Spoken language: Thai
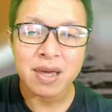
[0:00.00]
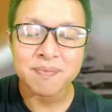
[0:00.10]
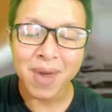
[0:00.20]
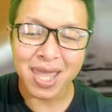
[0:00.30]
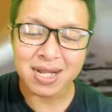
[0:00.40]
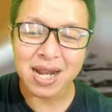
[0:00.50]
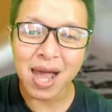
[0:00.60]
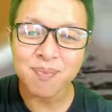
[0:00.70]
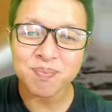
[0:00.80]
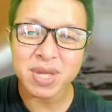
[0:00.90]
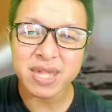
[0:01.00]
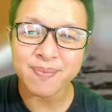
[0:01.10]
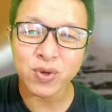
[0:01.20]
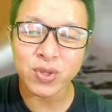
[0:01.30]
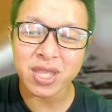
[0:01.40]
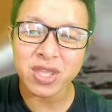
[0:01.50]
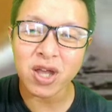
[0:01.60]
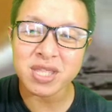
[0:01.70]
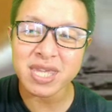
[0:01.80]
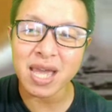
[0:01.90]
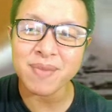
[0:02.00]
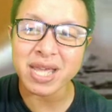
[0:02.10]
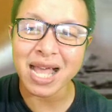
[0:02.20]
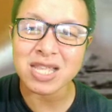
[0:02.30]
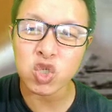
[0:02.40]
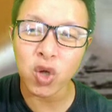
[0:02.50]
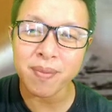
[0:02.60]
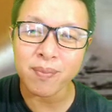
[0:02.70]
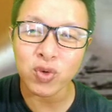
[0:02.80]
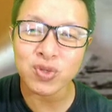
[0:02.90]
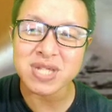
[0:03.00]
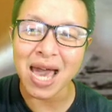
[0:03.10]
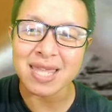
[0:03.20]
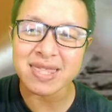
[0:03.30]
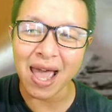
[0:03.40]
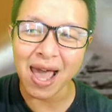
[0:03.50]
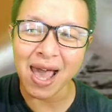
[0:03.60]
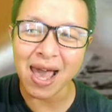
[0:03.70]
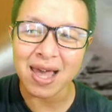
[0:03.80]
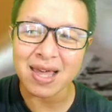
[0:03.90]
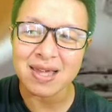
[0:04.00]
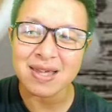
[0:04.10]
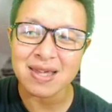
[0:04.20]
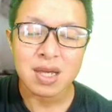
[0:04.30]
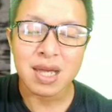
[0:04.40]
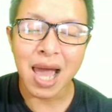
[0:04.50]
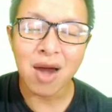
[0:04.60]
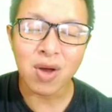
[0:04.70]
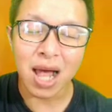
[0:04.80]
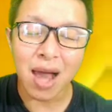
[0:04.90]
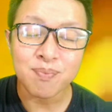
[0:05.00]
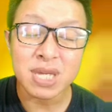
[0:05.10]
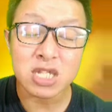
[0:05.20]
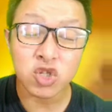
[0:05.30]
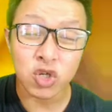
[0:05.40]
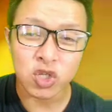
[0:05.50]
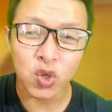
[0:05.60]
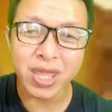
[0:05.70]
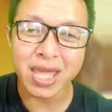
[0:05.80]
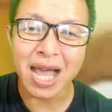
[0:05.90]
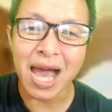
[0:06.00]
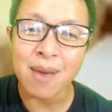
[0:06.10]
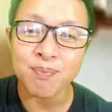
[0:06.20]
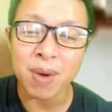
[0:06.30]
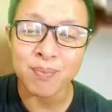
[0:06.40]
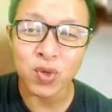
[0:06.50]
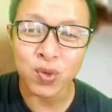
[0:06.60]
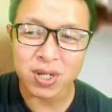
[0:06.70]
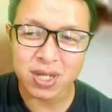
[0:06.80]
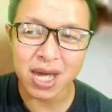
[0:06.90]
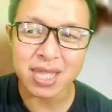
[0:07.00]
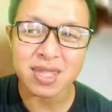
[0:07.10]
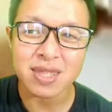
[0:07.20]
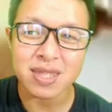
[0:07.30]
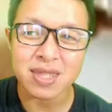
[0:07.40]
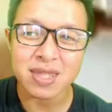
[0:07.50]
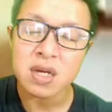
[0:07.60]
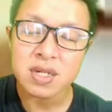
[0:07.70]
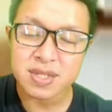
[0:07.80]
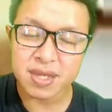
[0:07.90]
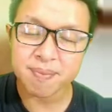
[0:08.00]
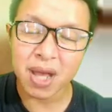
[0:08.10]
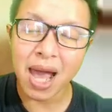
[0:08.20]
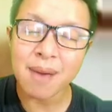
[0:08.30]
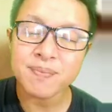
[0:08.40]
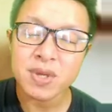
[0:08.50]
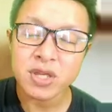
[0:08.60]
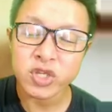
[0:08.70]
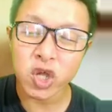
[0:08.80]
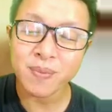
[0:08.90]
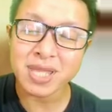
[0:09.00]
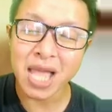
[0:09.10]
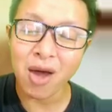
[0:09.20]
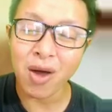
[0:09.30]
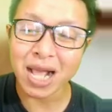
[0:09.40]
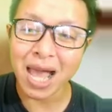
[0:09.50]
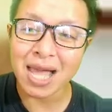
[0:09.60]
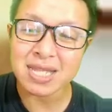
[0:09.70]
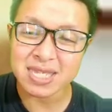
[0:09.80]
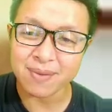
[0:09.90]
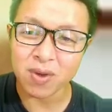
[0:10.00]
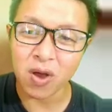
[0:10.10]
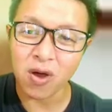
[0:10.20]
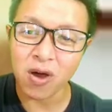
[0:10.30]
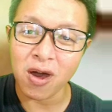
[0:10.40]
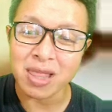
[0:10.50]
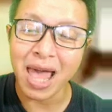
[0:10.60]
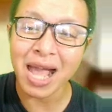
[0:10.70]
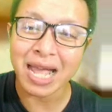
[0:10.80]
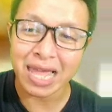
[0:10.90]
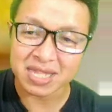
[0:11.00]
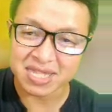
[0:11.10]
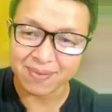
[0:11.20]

8. ครับมีสรรพคุณอันยอดเยี่ยมในการช่วยบำรุงสายตา 9. ครับ มีส่วนช่วยในการบำรุงเลือด 10. ครับ ช่วยบรรเทาอาการเจ็บคอและอาการอัก